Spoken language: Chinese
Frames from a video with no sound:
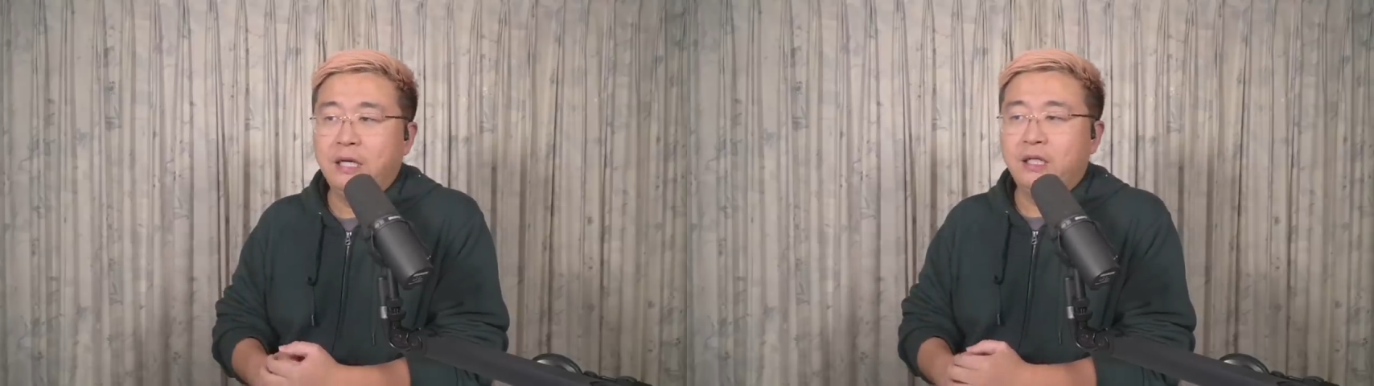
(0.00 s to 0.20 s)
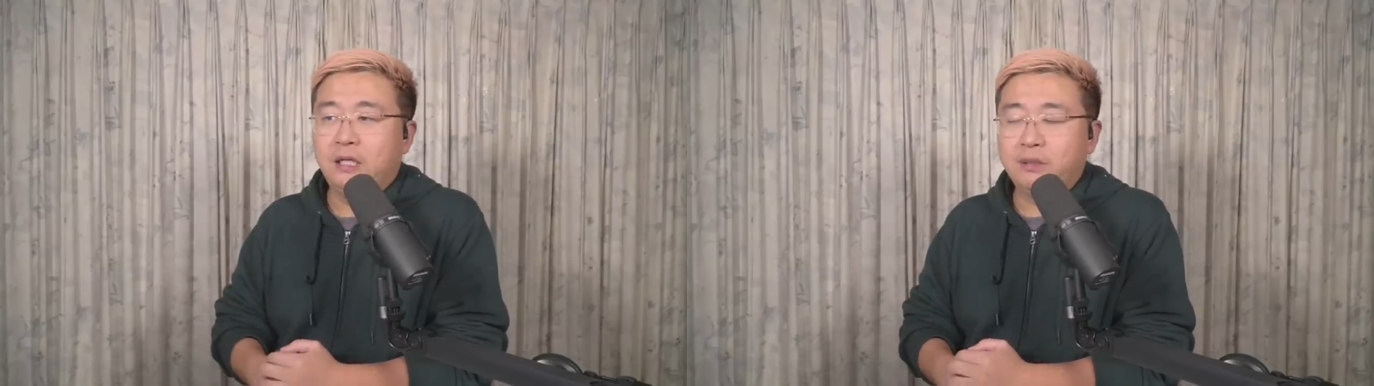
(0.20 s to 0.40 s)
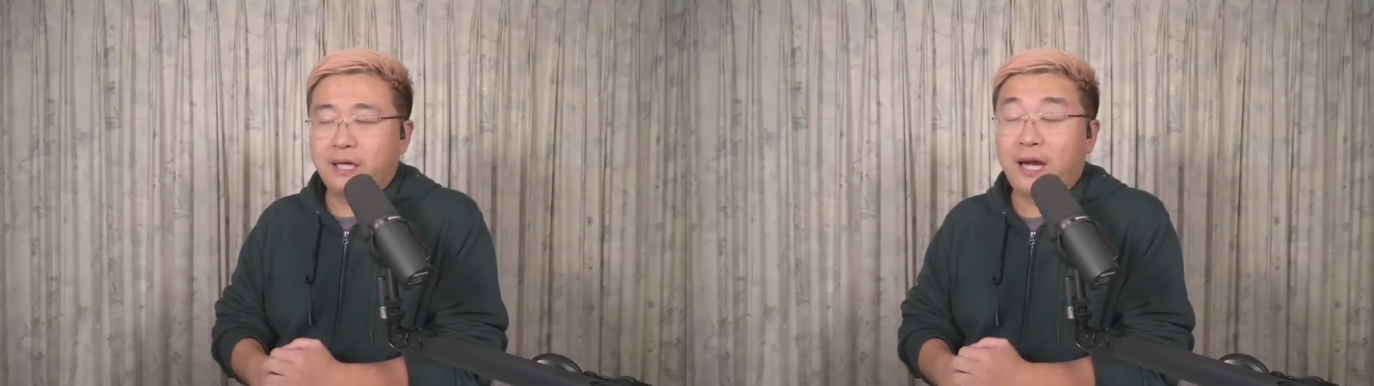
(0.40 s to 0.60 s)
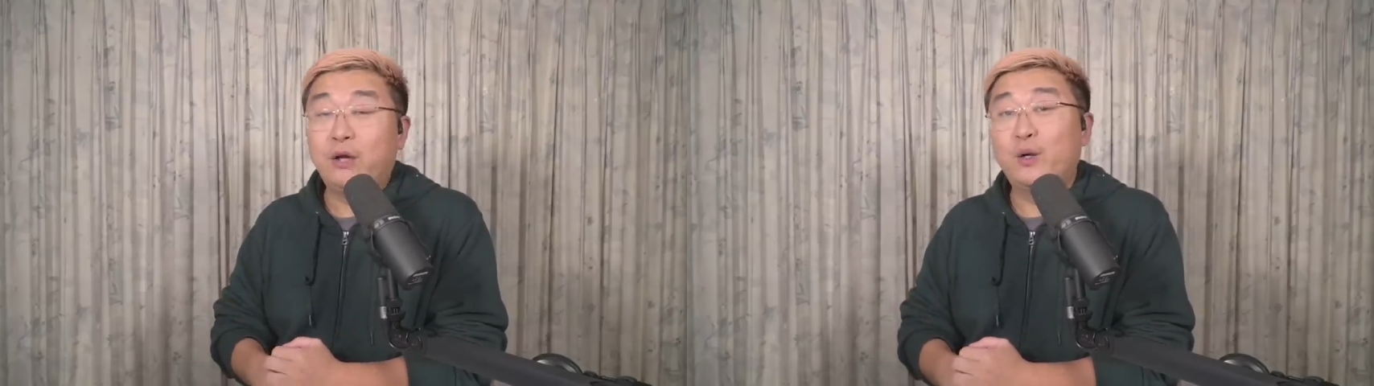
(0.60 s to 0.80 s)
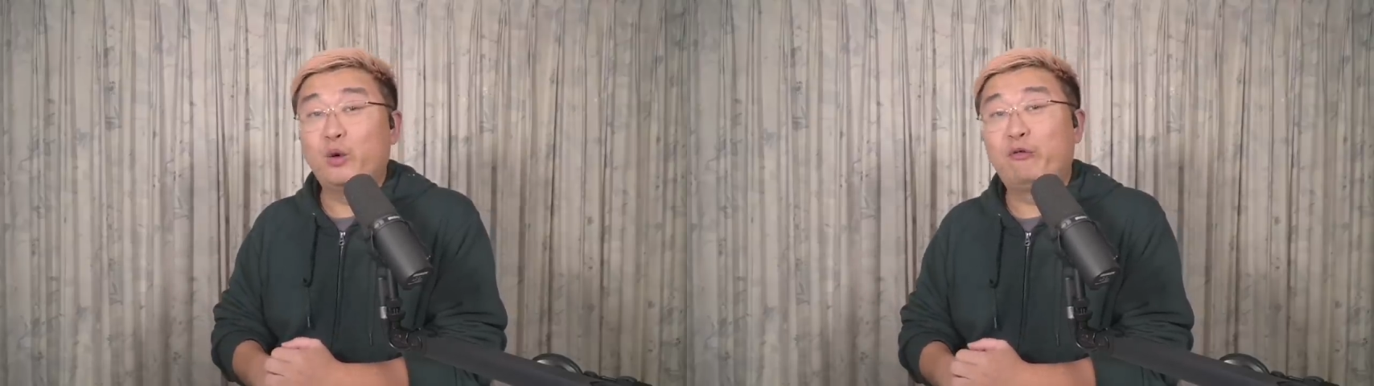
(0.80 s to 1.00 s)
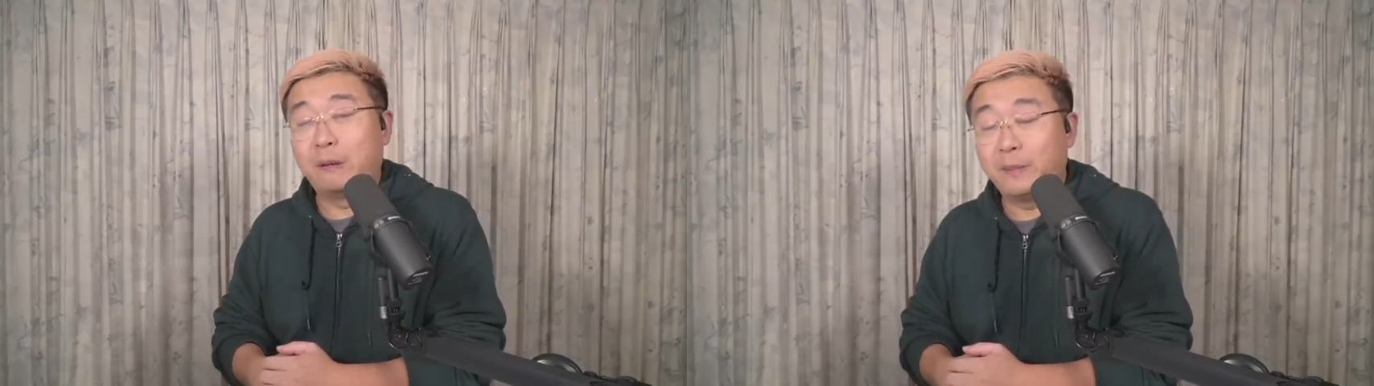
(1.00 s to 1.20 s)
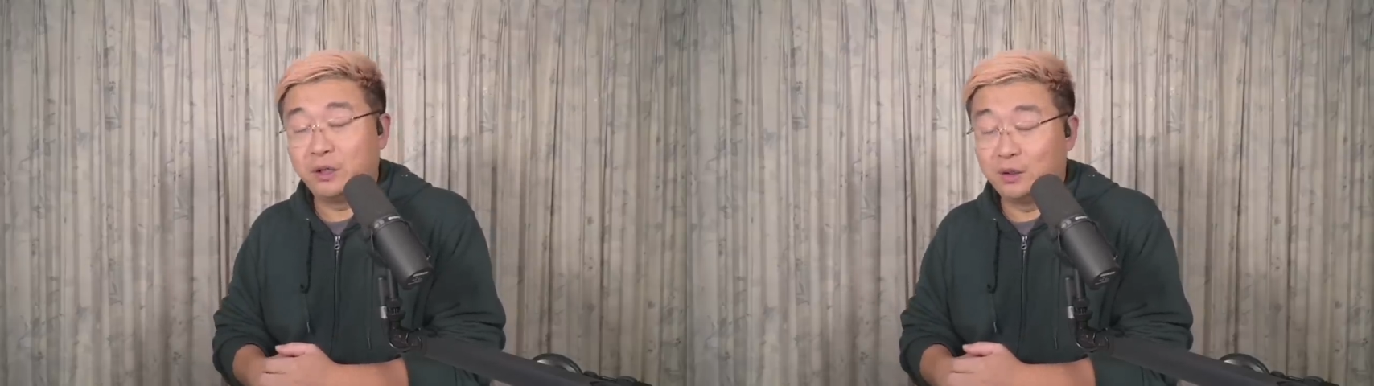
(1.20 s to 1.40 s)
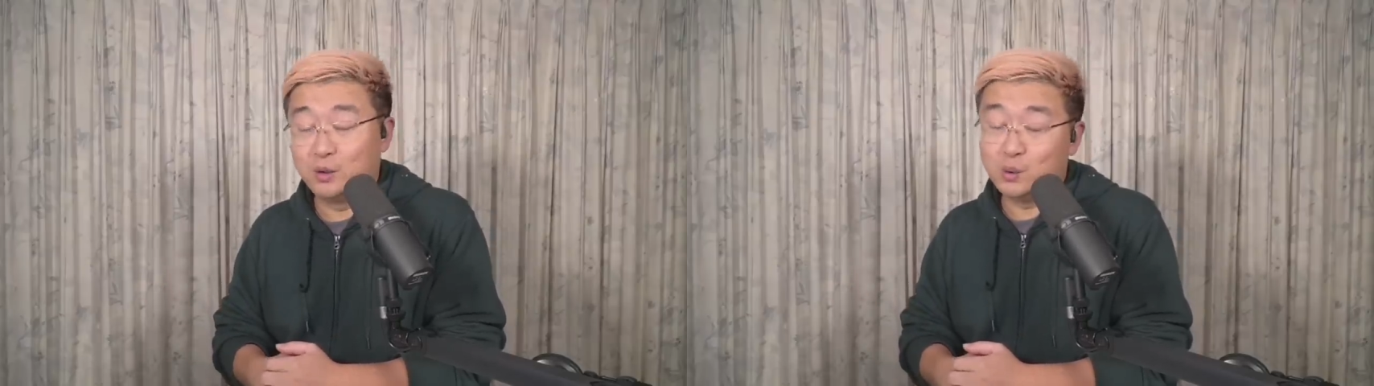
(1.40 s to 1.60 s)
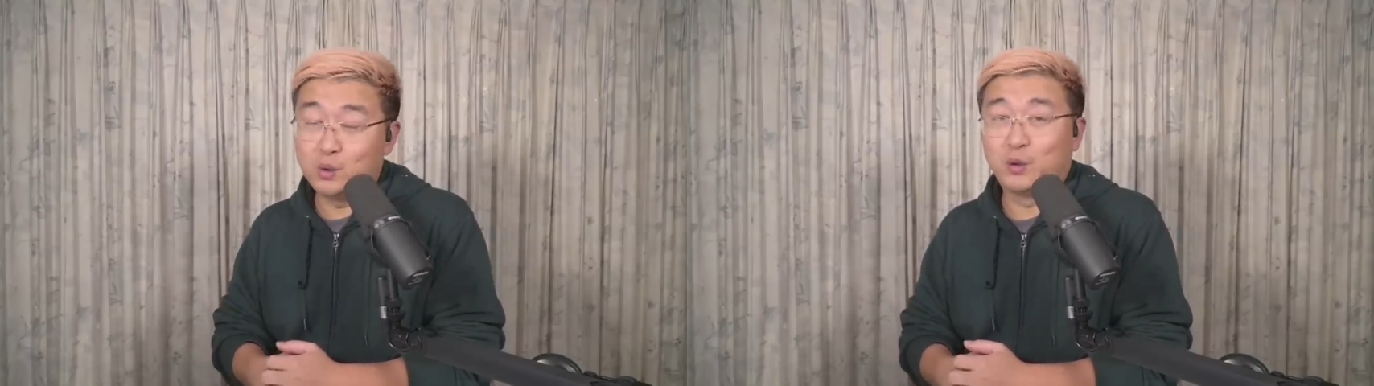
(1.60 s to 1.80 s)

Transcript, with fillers: 然后呢，还有很多反美的人的诉求。